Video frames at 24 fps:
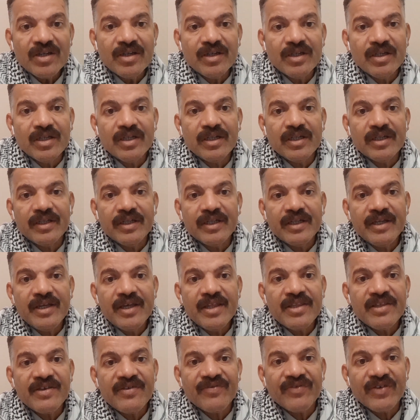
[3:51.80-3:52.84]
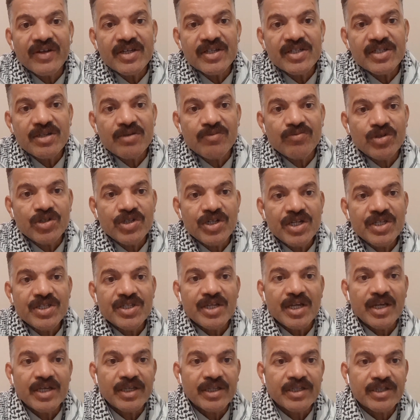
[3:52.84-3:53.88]
آه، هذه فلسطين
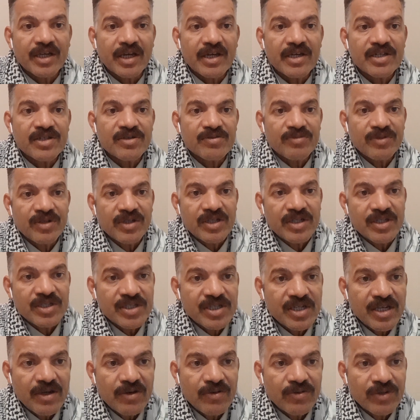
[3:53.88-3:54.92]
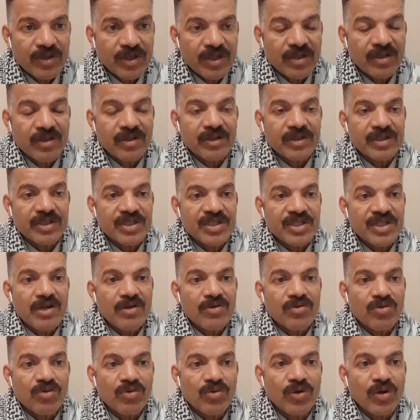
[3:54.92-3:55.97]
المجزأة يتقاسم النساء
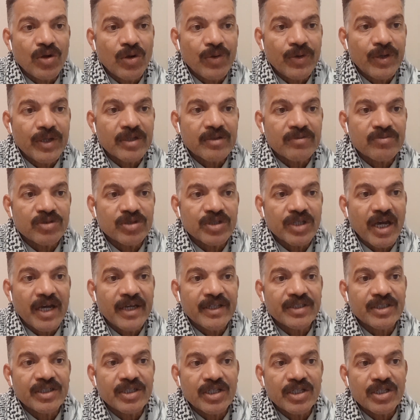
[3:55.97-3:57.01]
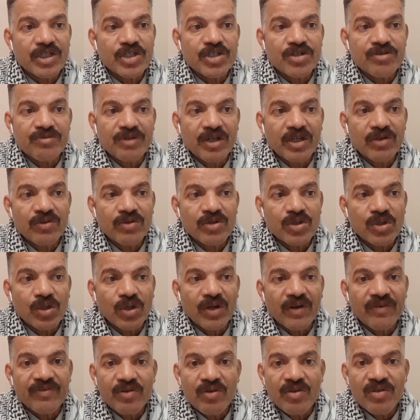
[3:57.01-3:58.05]
والرجال ذو الهويات المتعددة الاجتماعية
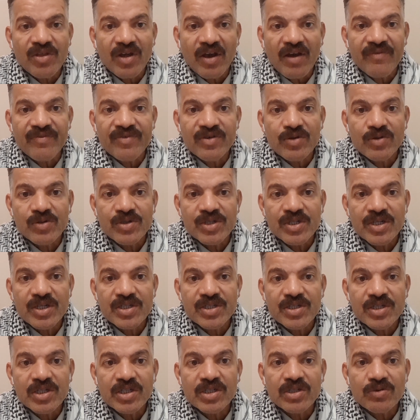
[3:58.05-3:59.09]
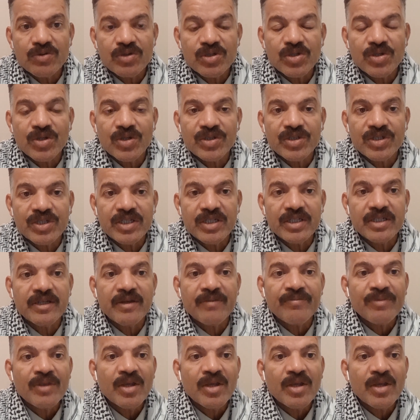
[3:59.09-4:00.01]
والجغرافية والثقافية والسياسية التوجه الديني